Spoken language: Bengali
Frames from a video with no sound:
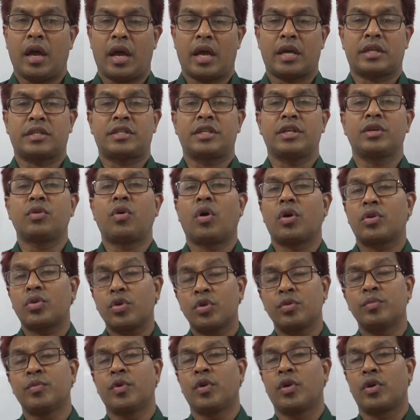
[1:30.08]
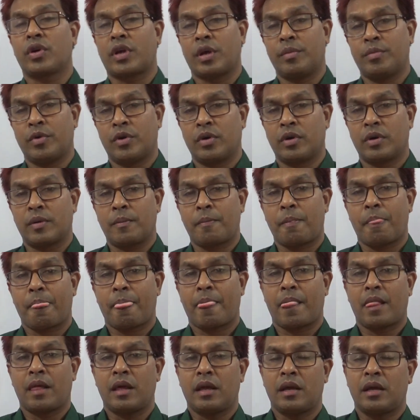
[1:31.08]
একটি গঠনমূলক এবং
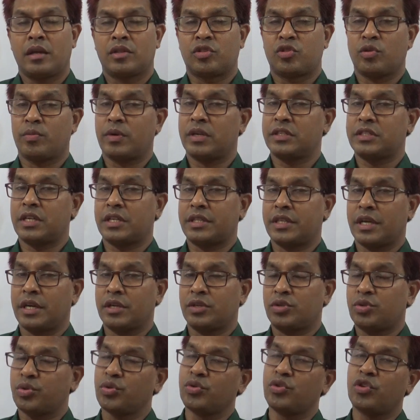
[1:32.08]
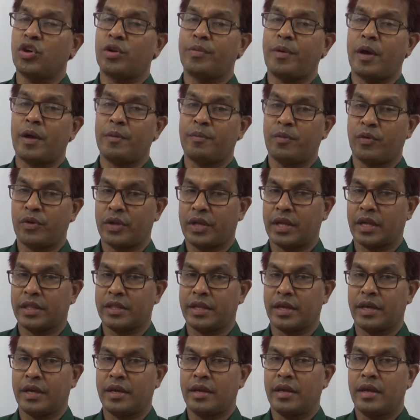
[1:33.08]
তোমরা যাতে সুন্দরভাবে
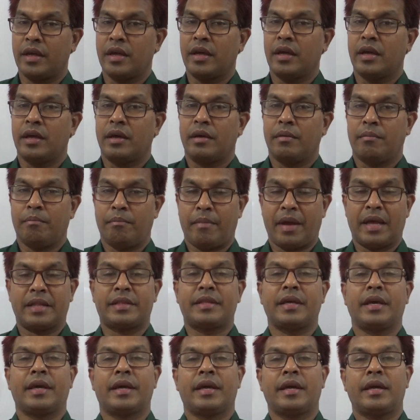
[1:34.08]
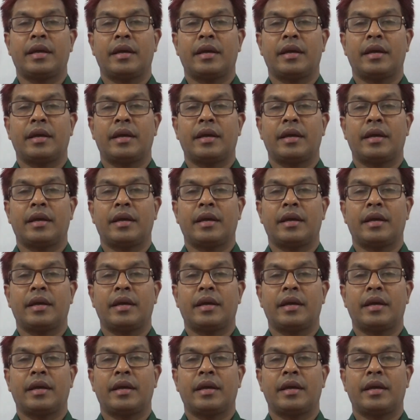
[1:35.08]
পরীক্ষাতে ম্যাথে